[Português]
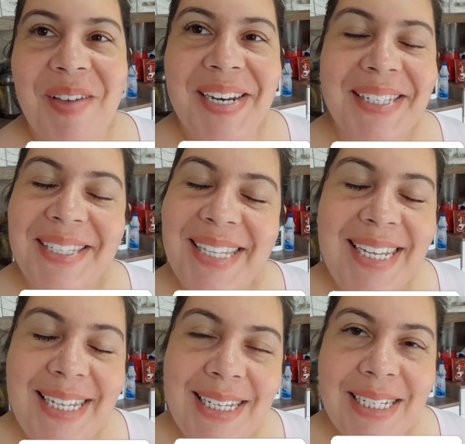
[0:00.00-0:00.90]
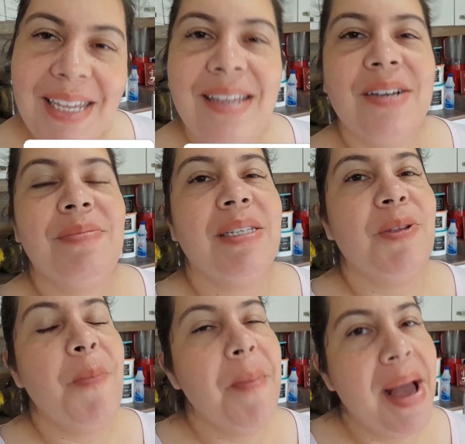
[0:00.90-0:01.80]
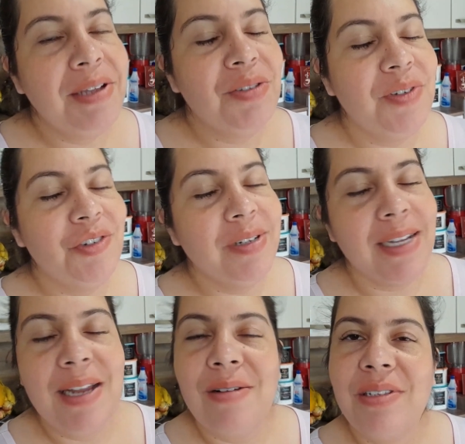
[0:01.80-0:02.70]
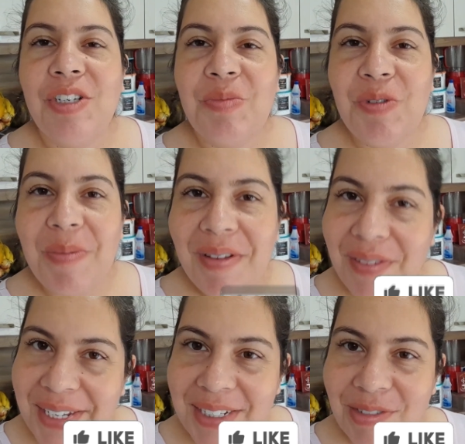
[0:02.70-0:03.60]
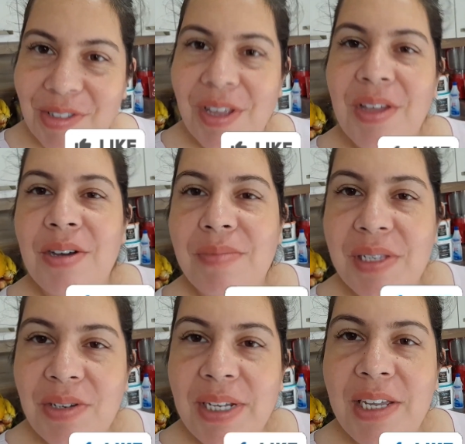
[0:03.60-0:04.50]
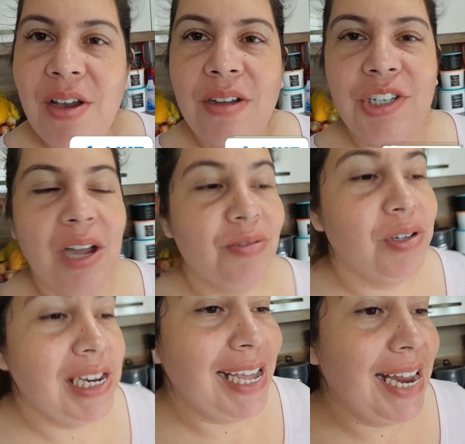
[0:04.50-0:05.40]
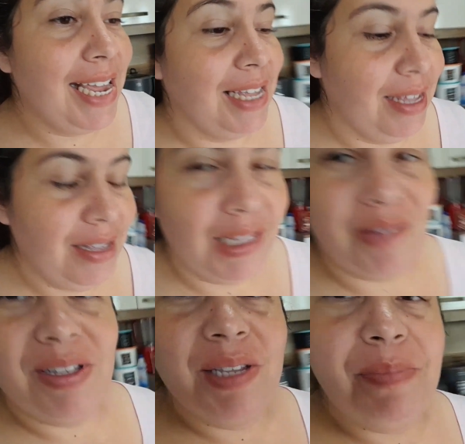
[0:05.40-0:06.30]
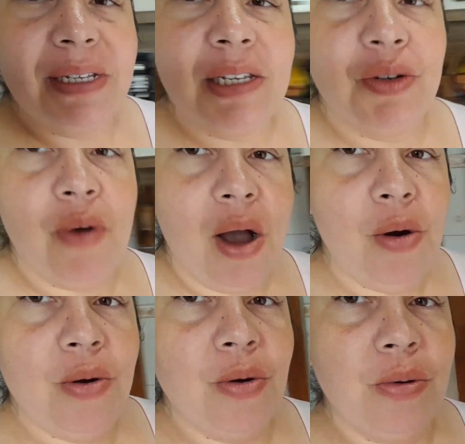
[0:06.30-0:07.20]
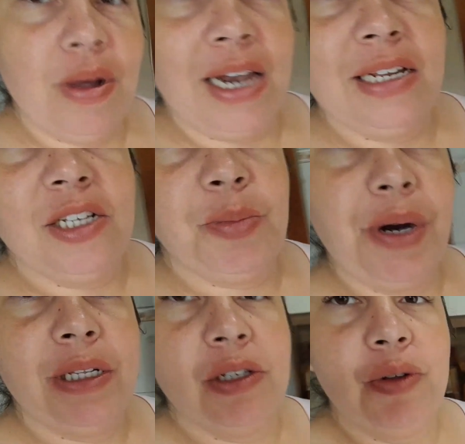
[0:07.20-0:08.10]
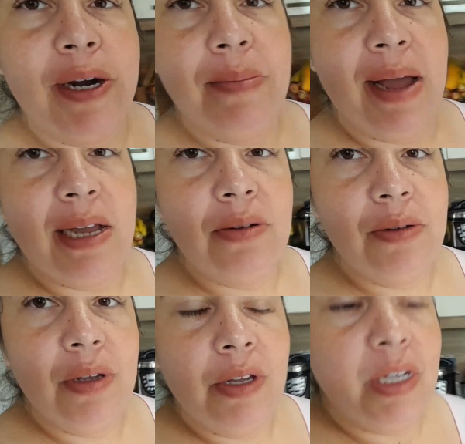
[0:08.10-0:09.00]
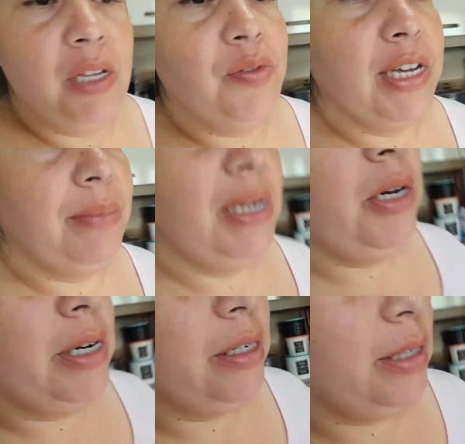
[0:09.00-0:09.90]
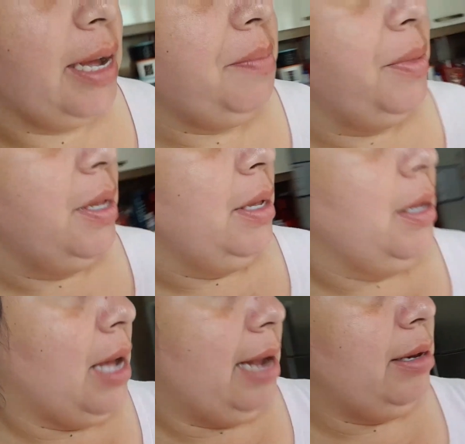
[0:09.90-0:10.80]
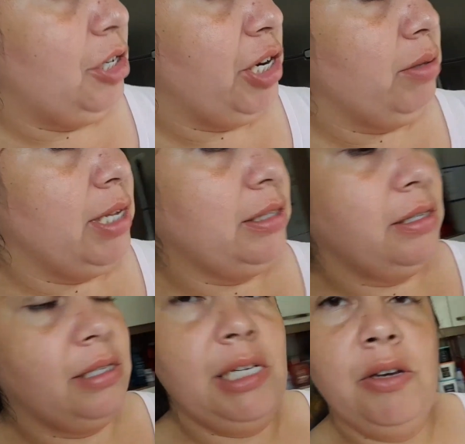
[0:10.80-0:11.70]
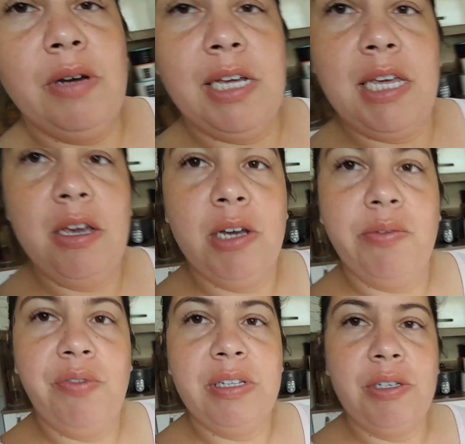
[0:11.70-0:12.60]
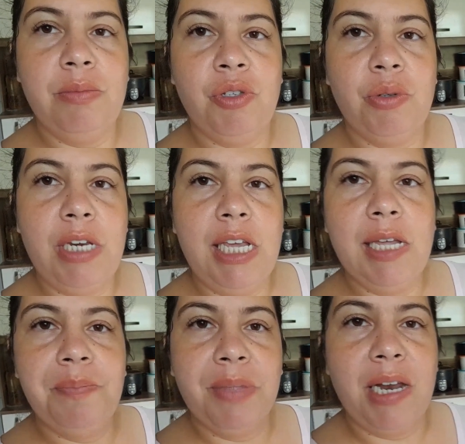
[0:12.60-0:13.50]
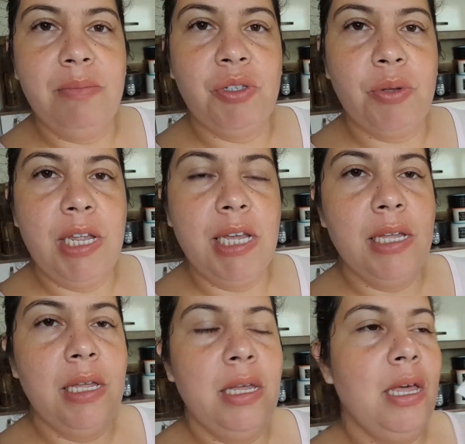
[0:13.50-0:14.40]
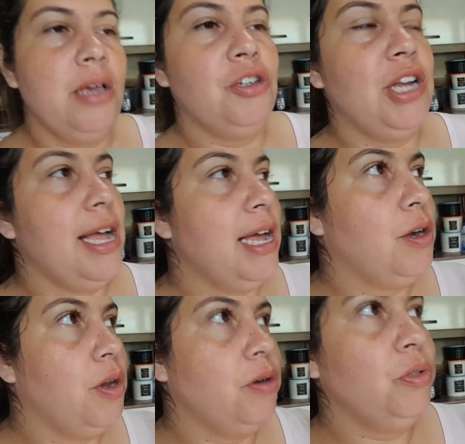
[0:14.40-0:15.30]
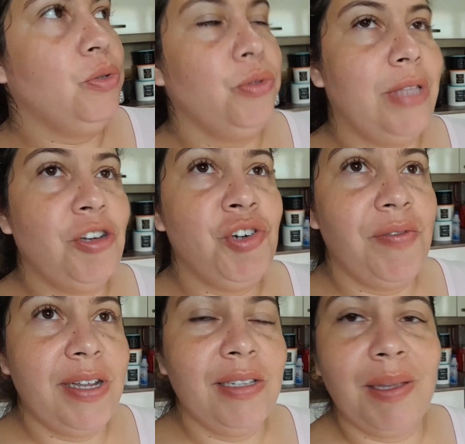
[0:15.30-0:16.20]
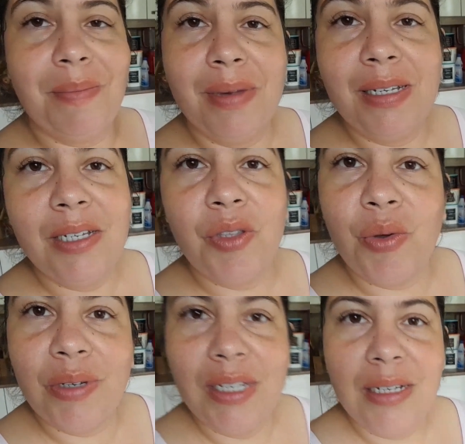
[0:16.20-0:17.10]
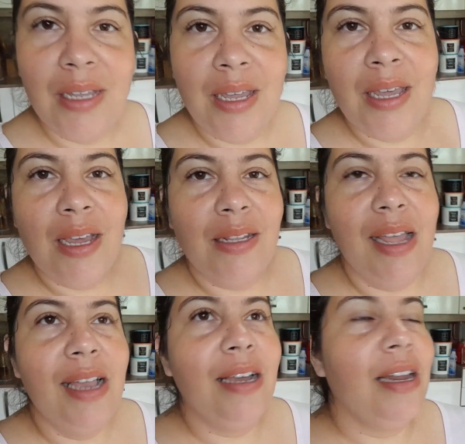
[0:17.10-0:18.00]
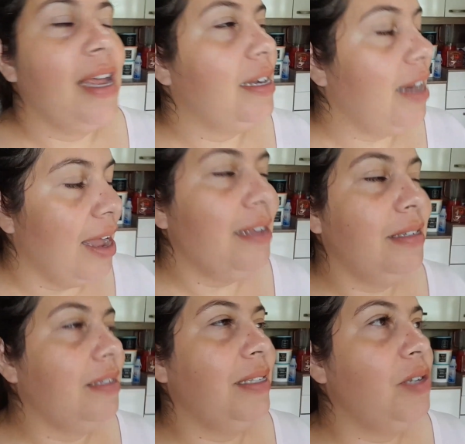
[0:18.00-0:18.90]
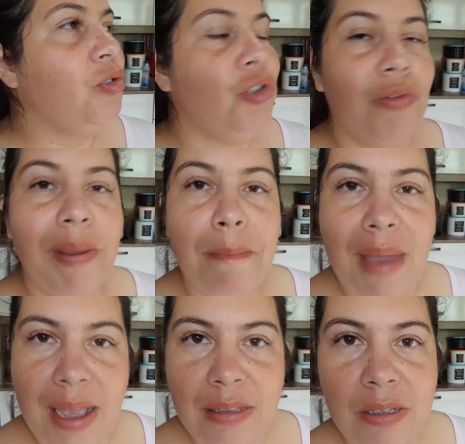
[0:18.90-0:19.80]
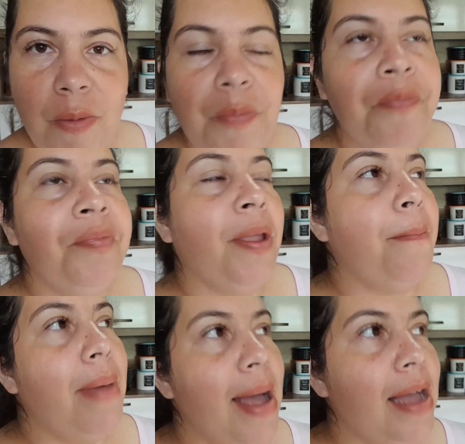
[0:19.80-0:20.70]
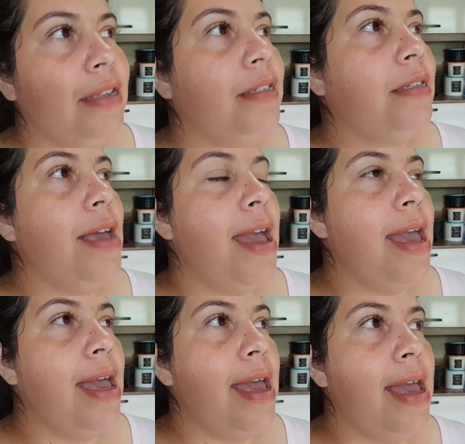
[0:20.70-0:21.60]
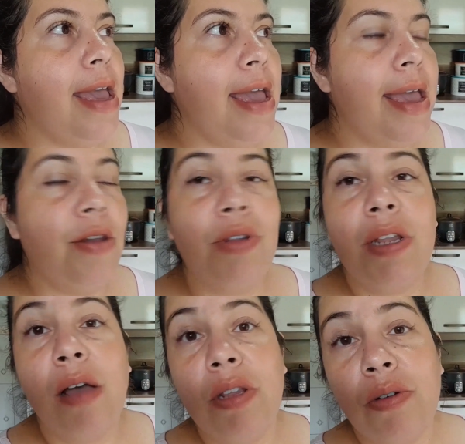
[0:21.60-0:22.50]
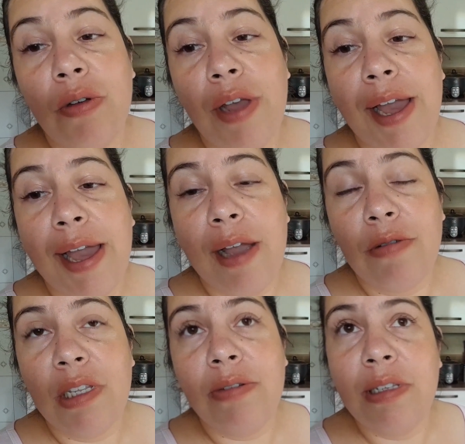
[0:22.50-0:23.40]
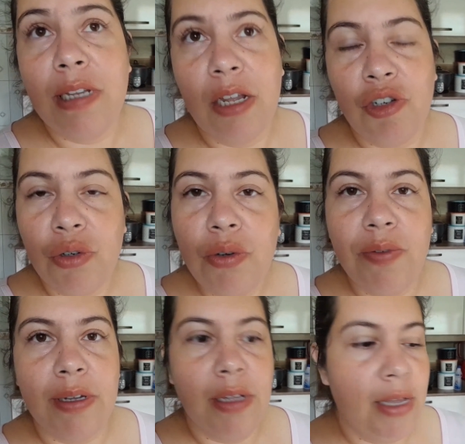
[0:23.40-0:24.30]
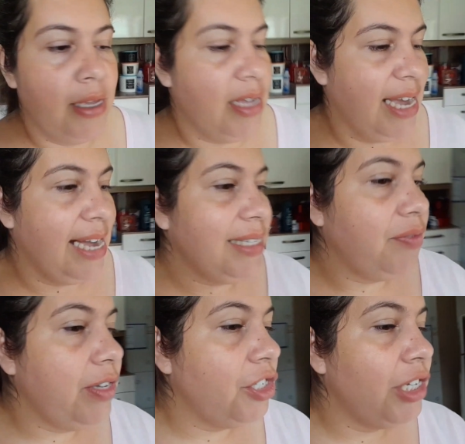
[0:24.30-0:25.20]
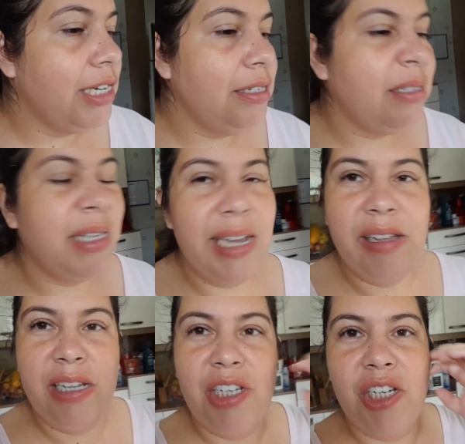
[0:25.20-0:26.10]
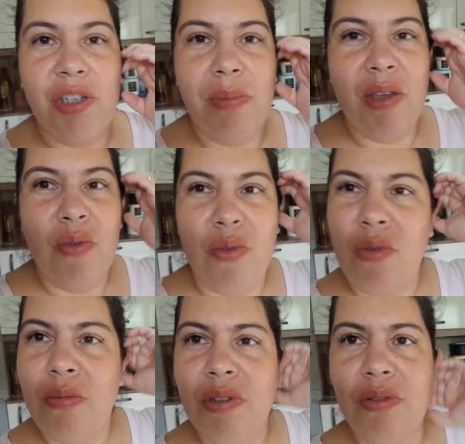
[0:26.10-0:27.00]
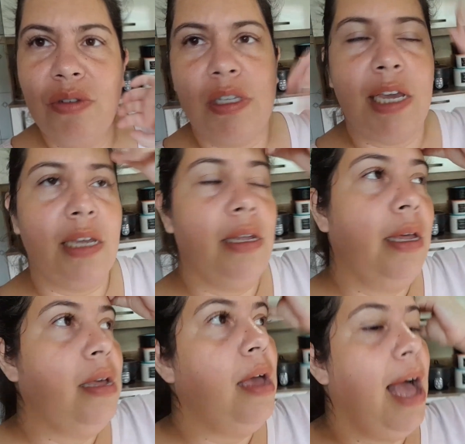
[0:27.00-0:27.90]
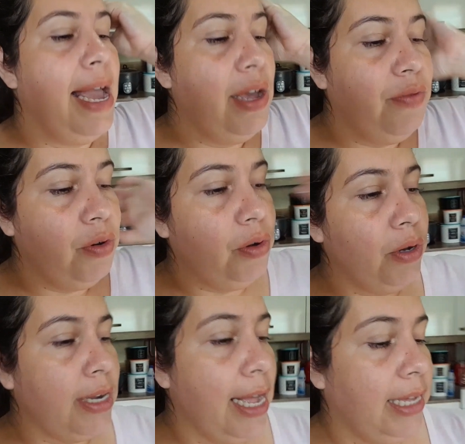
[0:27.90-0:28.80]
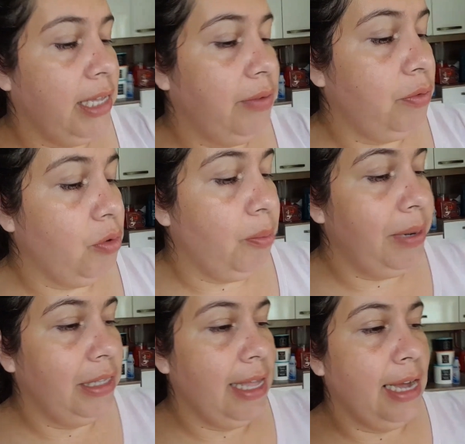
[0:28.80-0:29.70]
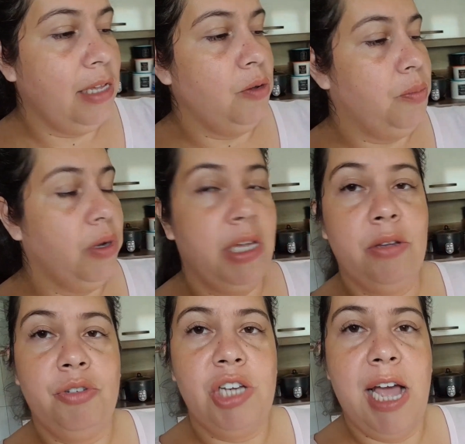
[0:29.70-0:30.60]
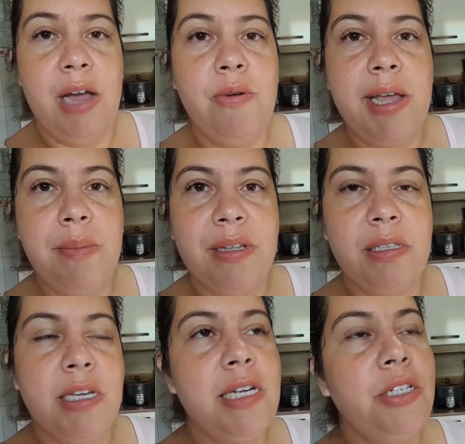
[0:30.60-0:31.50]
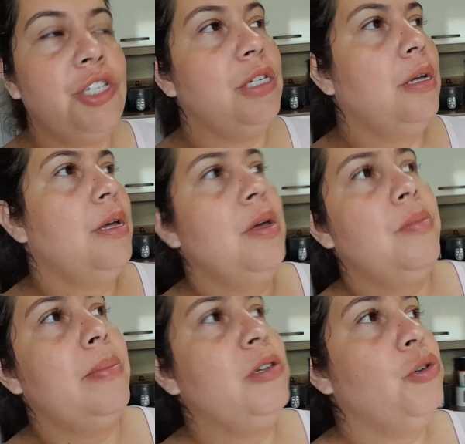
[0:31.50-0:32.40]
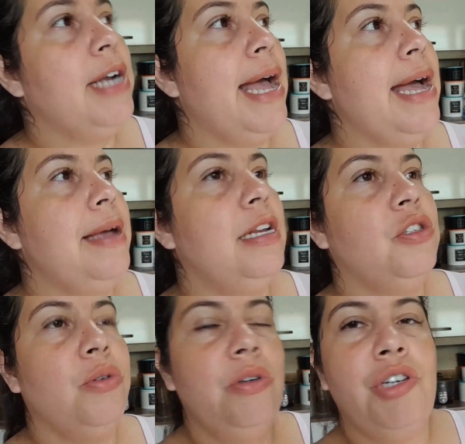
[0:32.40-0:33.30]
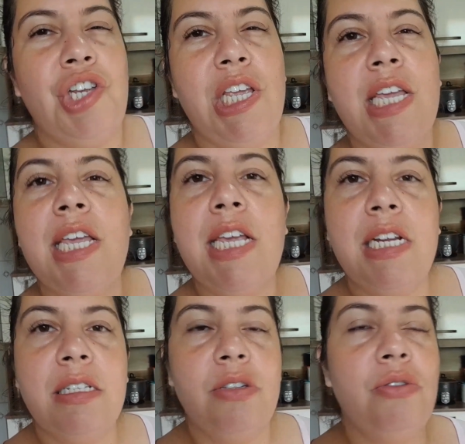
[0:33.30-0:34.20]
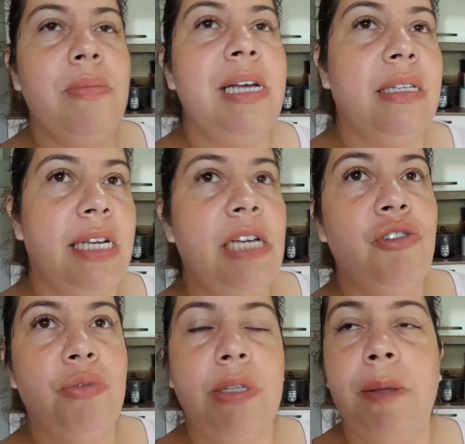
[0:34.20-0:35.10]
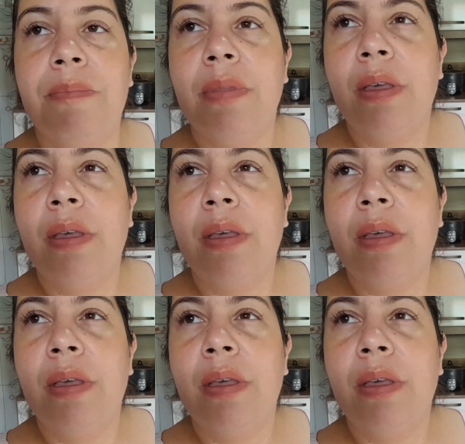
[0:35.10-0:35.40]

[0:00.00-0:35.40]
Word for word: Espero que sim. Começando mais um vídeo no canal, sejam muito bem-vindos. Começando aqui, ó, já como lerê. Tava passando um álcool ali nas portas do armário, que fica melhor, sabe? Aí deixei um tanto assim, ó, aqui, ó, que eu vou fazer uma misturinha, aquela misturinha que eu já coloco em tudo. Tá chovendo a semana toda, né? Graças a Deus, chuva é bênção. Mas, é, no, ao é, consequência da chuva, a casa fica cheirando estranha, né, gente? Meio úmido, não sei. Aí eu vou colocar aqui, vou completar aqui um pouquinho de água e amaciante pra me jogar nas cortinas e tudo mais, aí ajuda.